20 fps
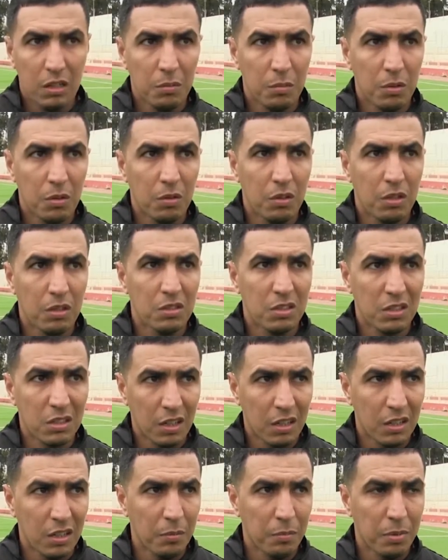كما يقول لك
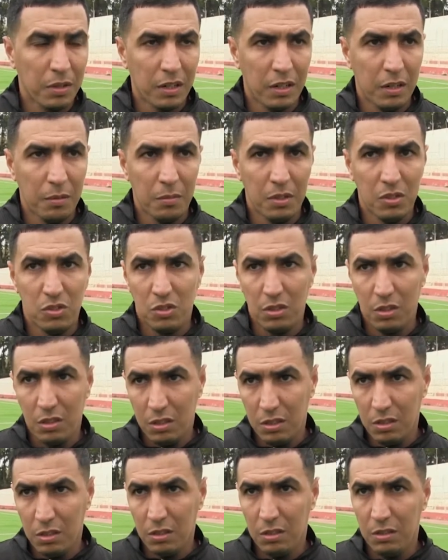سطرنا برنامج
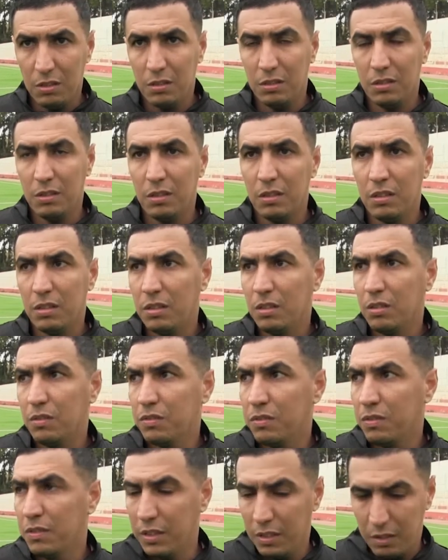
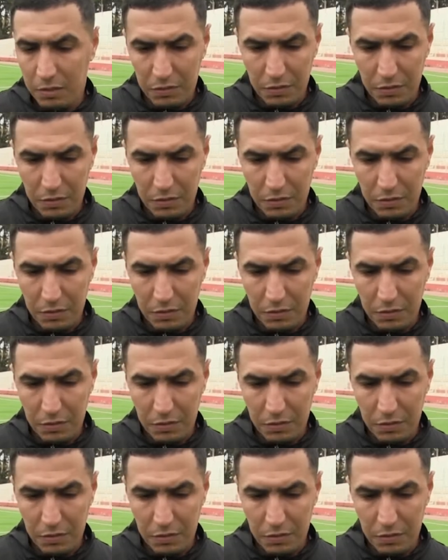في